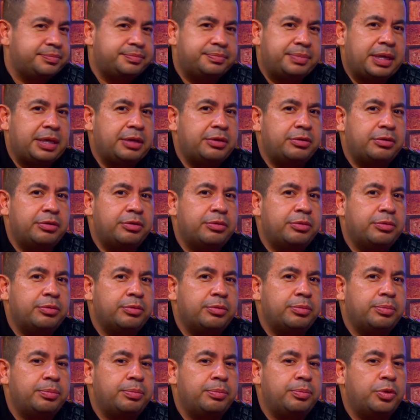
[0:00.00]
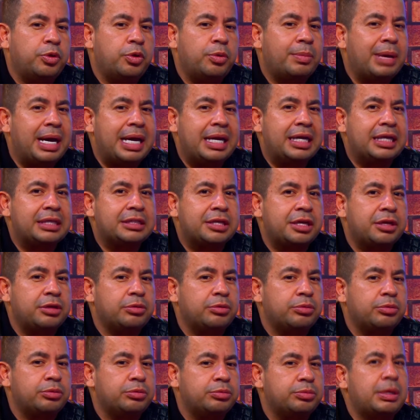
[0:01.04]
Pero no mala,
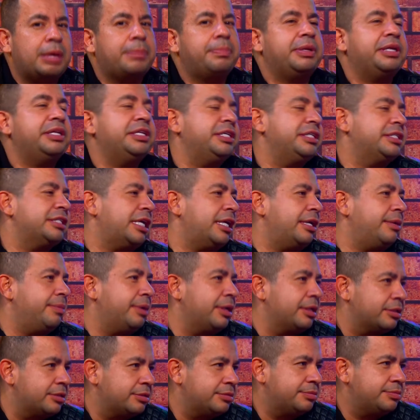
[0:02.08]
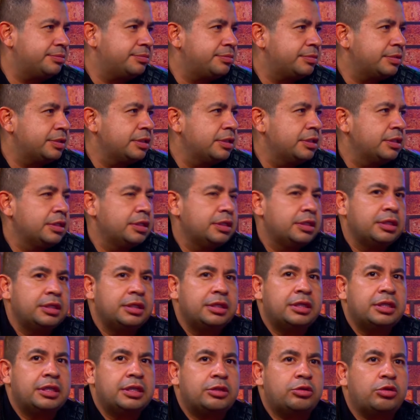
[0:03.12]
sino un aprendizaje mal,
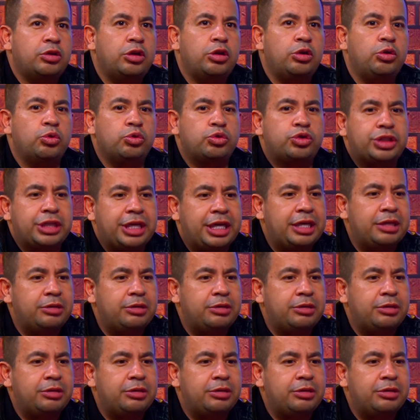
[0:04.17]
Entonces luché